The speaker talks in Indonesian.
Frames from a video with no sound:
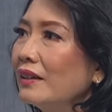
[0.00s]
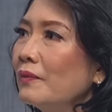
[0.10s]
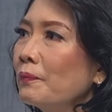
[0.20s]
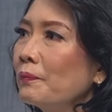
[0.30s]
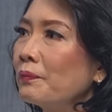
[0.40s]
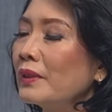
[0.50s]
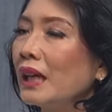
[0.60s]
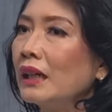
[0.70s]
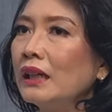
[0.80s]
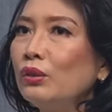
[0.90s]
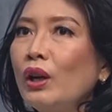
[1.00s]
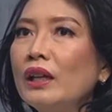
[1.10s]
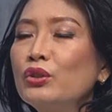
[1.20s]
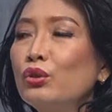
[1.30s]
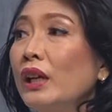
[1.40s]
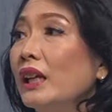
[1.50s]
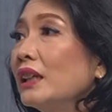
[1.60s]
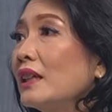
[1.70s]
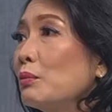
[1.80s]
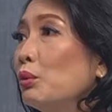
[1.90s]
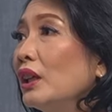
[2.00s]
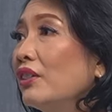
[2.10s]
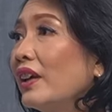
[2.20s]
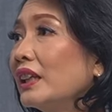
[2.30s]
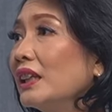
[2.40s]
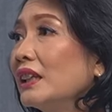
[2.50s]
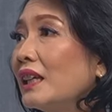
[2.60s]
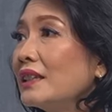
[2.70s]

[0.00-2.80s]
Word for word: Hmm. Karena itu ada juga yang kita sebut infertilitas